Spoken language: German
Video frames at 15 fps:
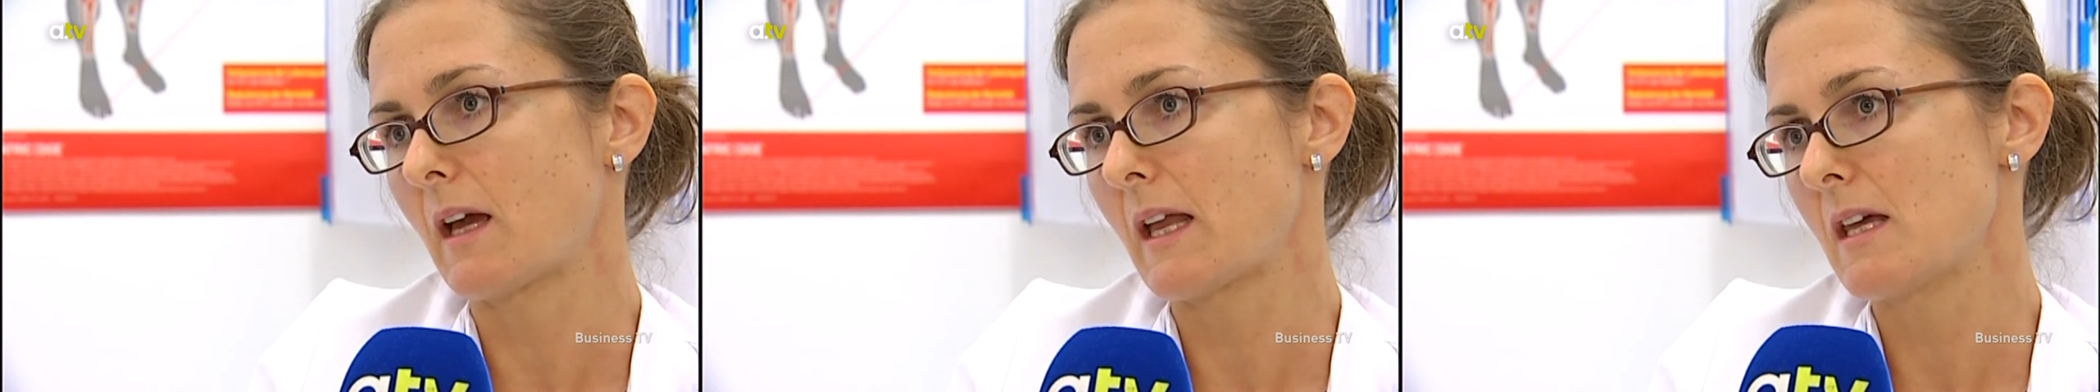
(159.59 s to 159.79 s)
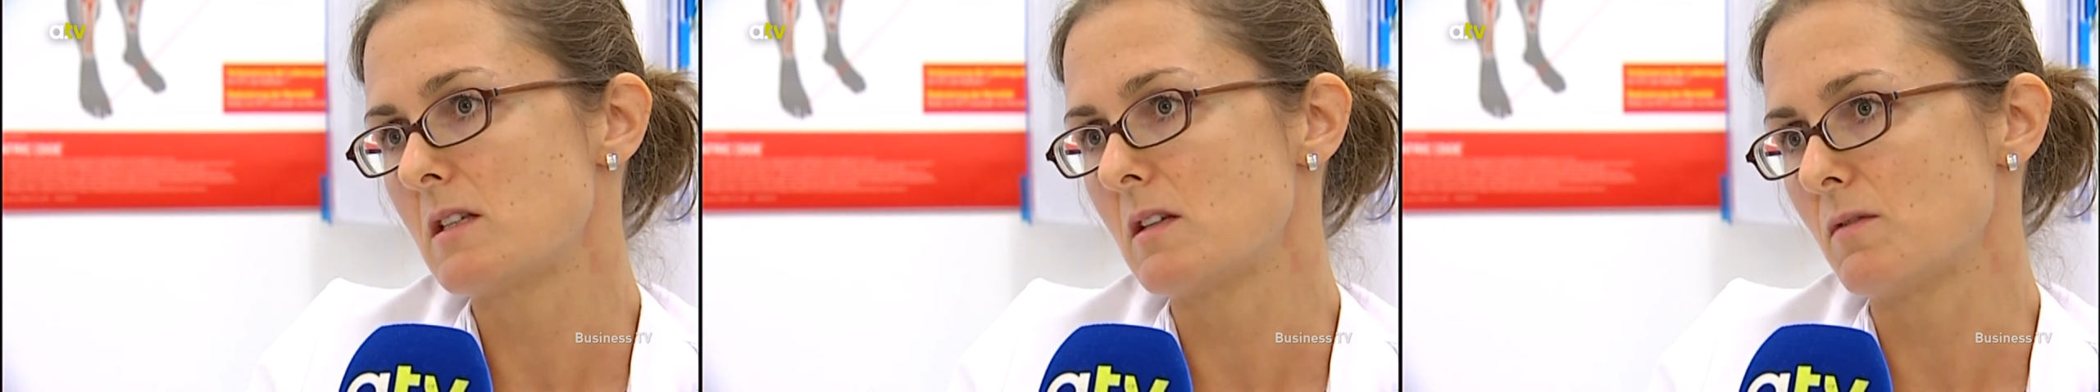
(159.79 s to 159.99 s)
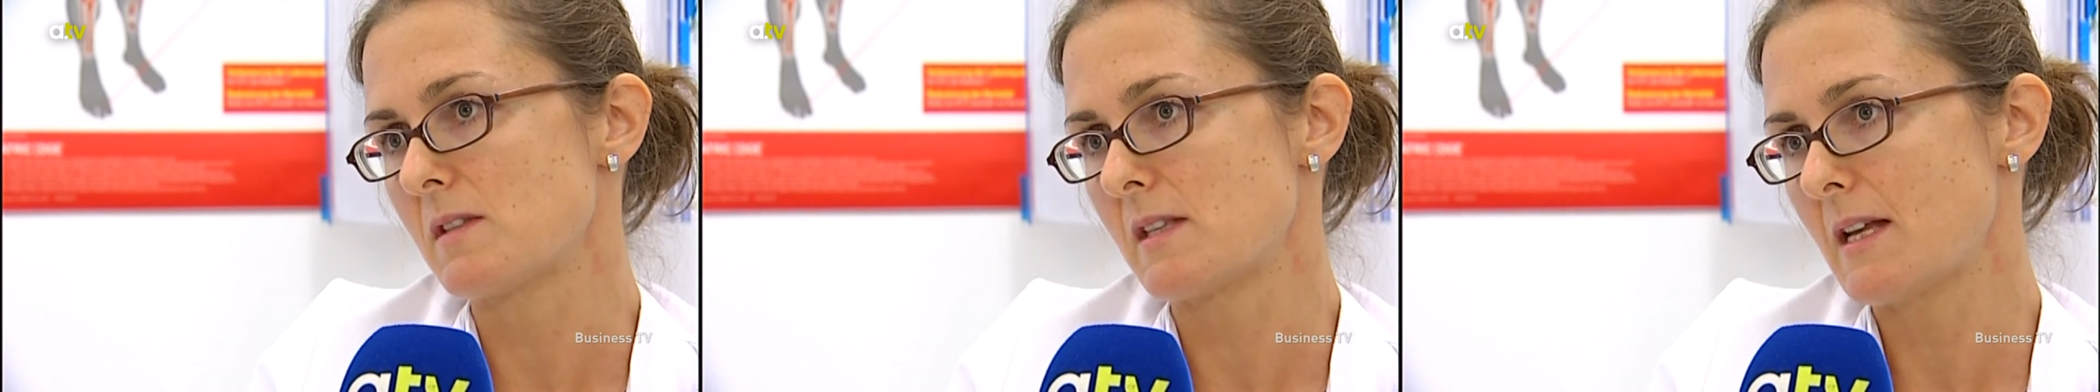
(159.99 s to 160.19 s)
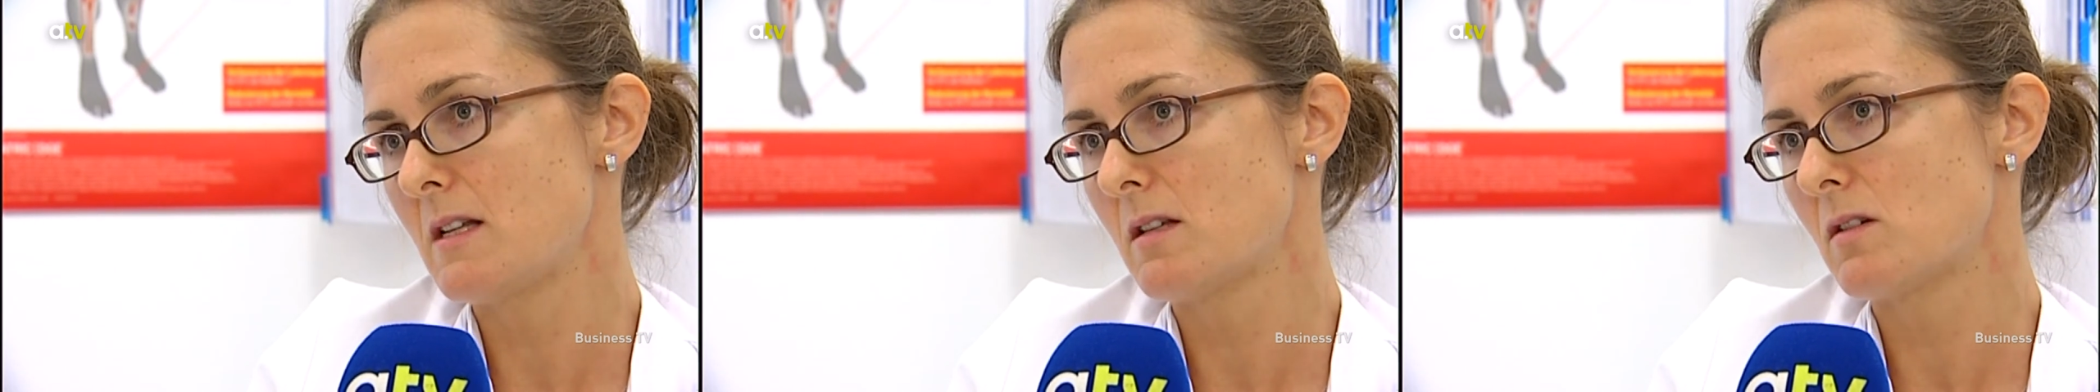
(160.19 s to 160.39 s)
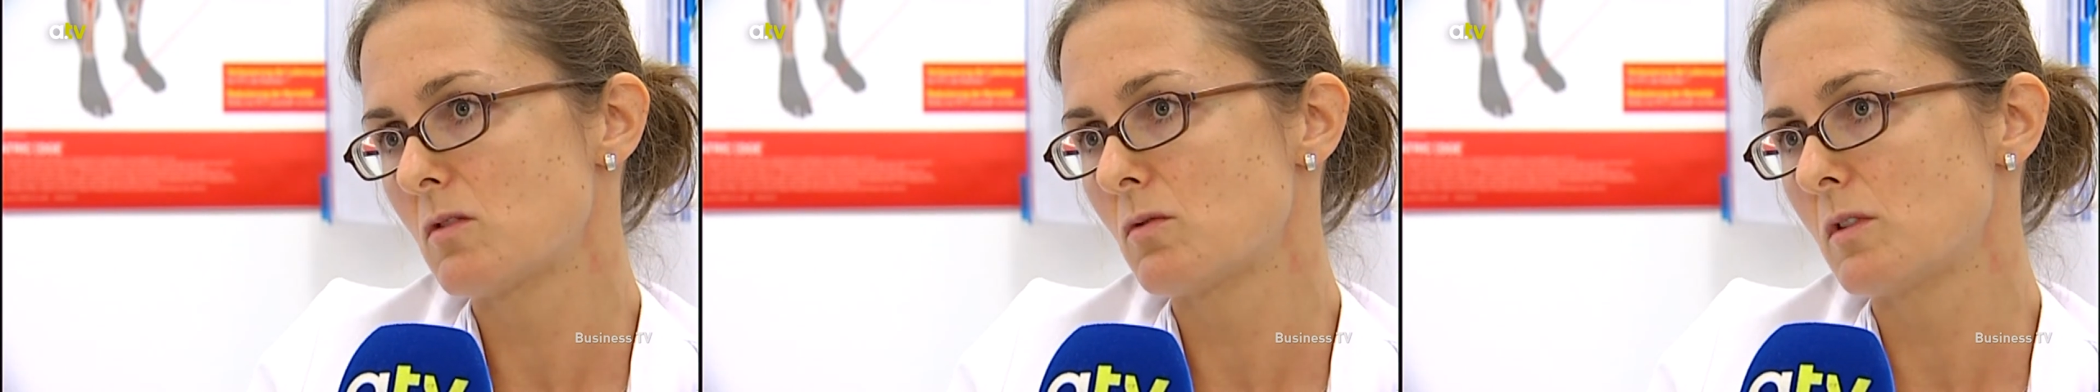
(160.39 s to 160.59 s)
relativ
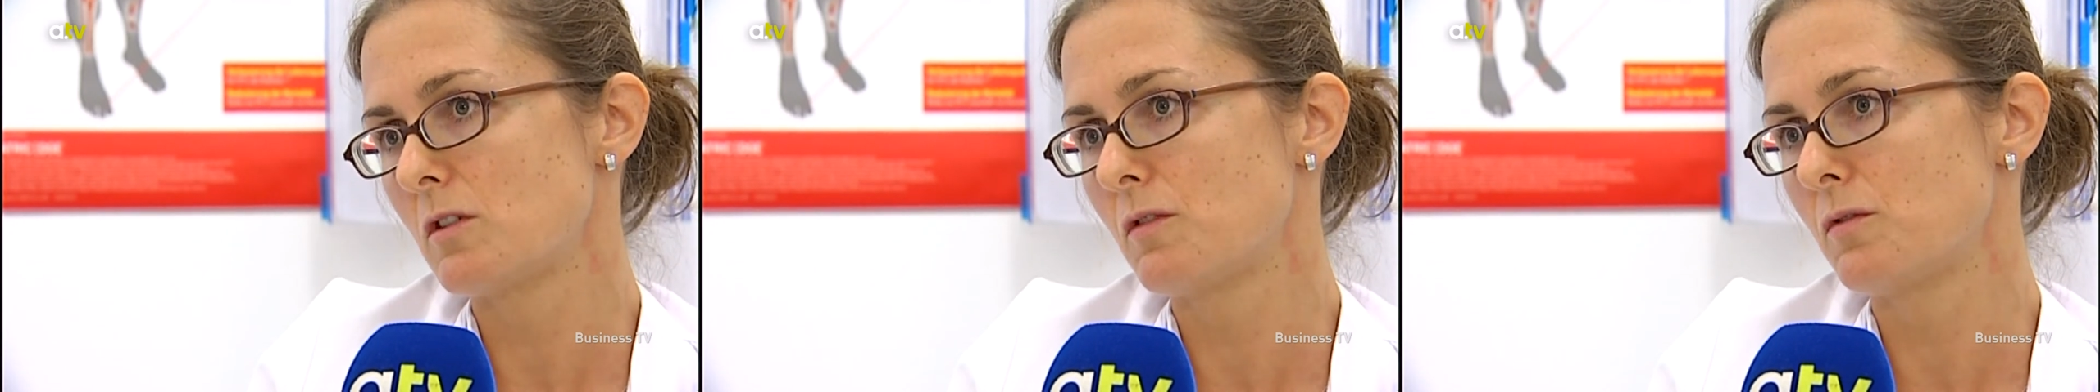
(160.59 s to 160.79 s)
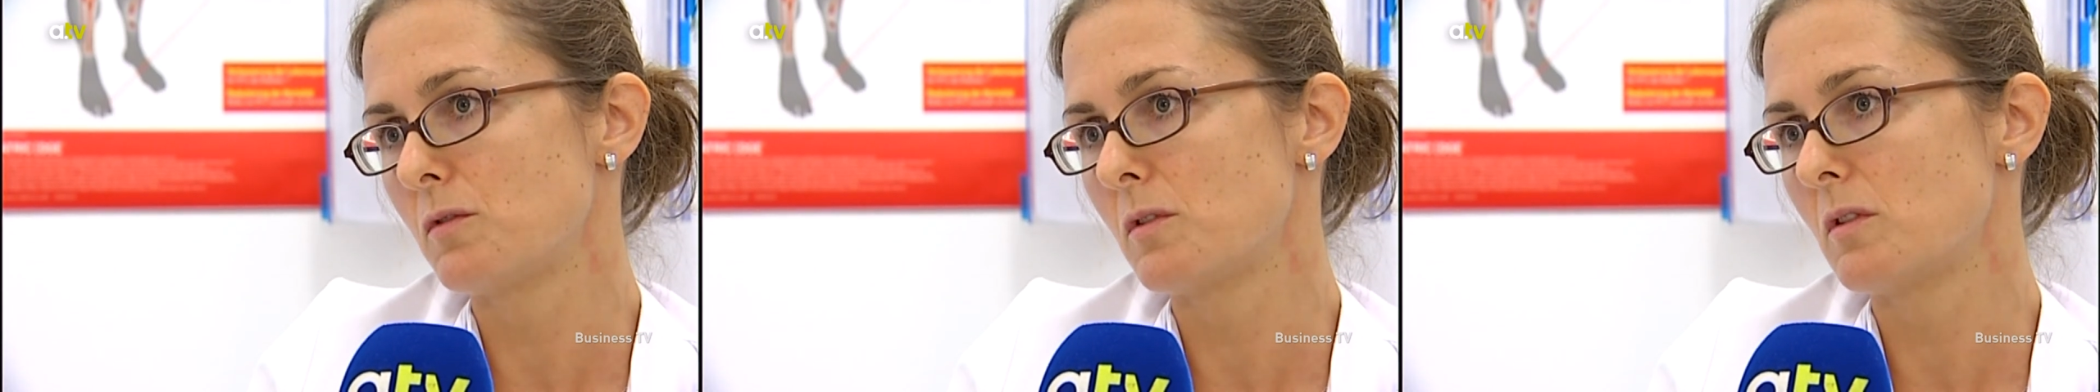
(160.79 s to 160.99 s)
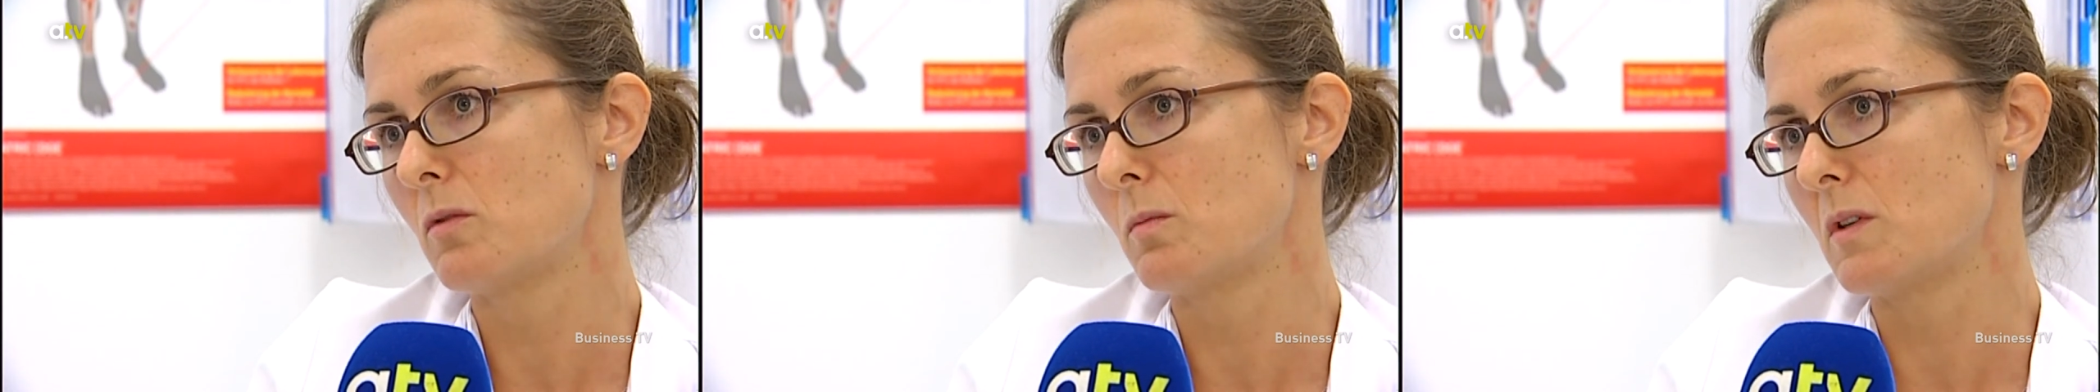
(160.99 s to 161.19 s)
selten durchführen,